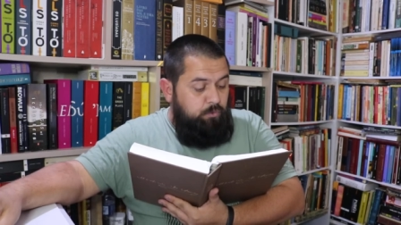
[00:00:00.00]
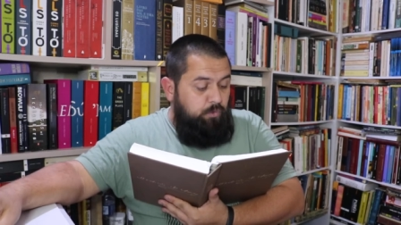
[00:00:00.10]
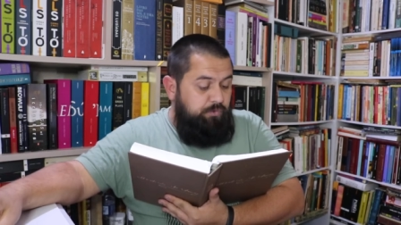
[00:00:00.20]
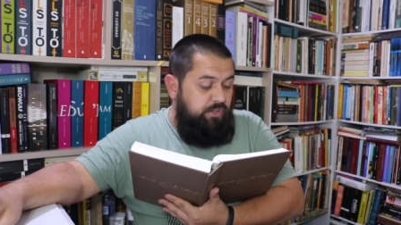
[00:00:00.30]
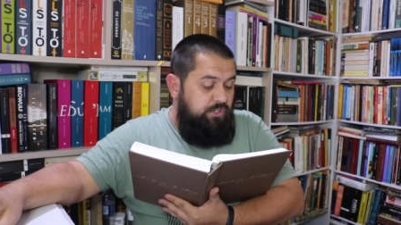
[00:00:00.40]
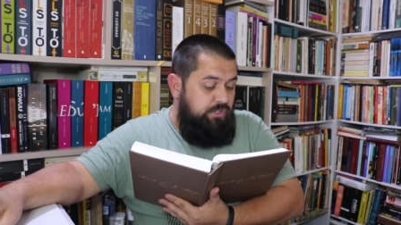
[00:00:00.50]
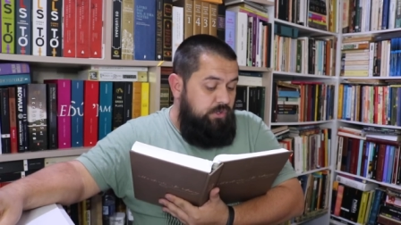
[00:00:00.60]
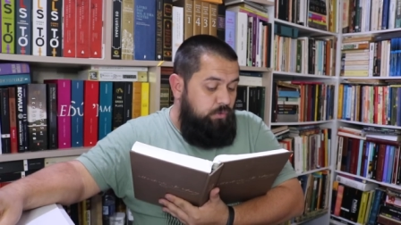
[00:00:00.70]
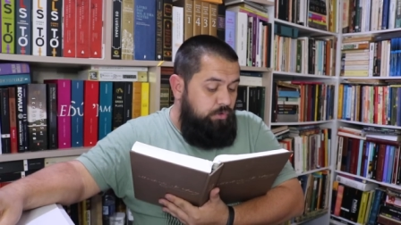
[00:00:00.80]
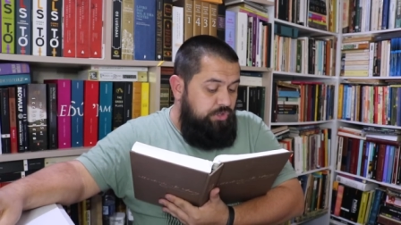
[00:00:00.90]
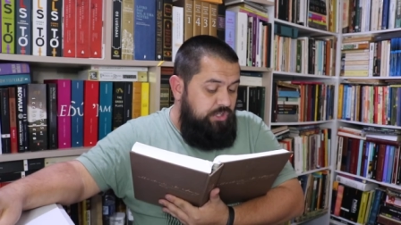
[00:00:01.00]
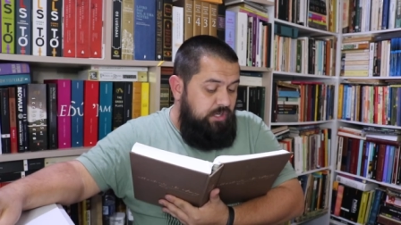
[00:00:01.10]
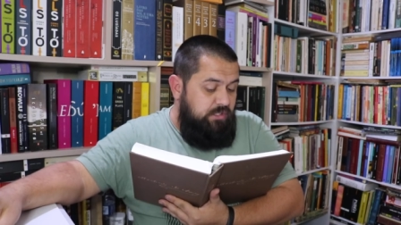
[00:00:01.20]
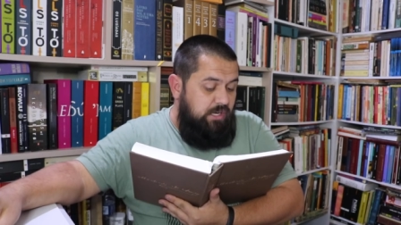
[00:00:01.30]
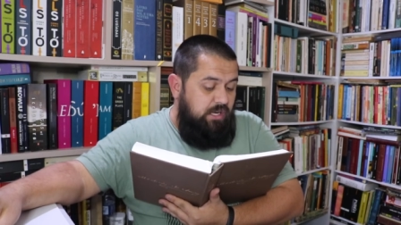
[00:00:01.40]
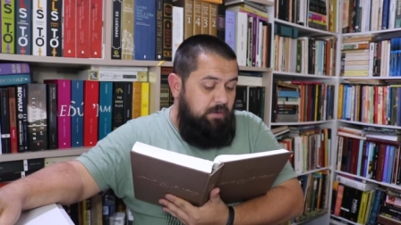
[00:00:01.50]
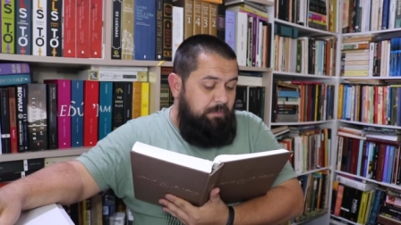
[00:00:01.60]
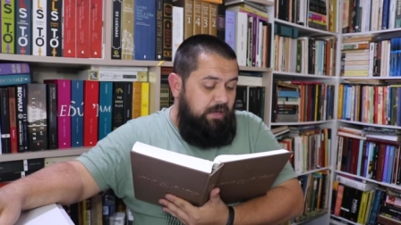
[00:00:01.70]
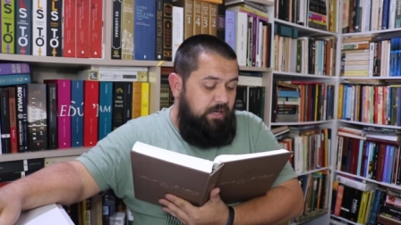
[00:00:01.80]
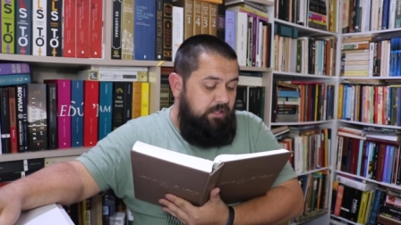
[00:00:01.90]
No fim de cinco dias saí
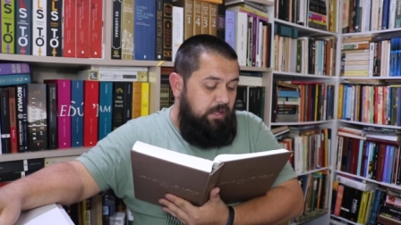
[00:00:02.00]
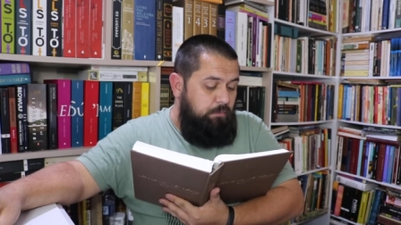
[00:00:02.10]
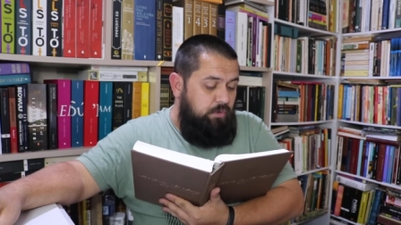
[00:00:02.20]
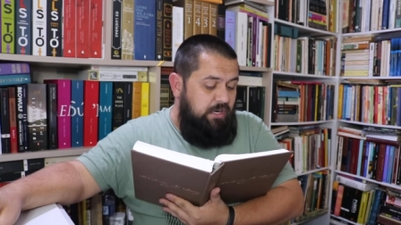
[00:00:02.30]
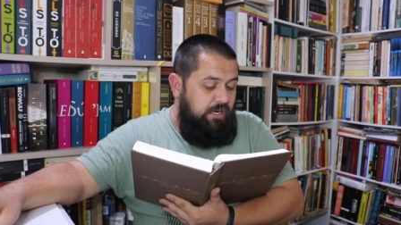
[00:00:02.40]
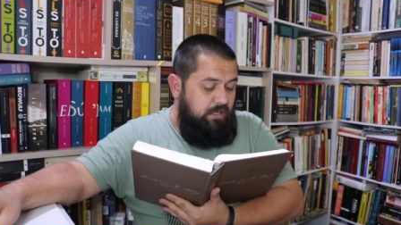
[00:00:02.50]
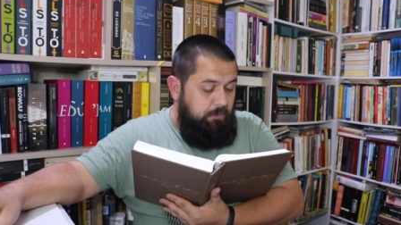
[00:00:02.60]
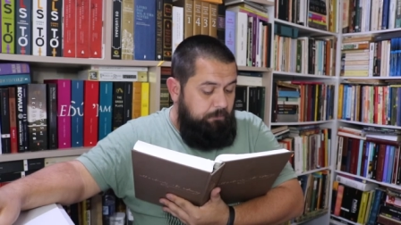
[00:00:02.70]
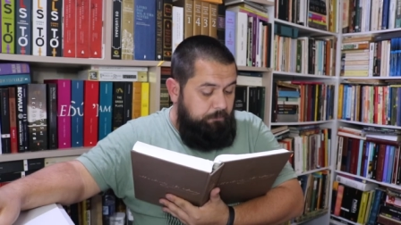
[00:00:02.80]
para Itaboraí,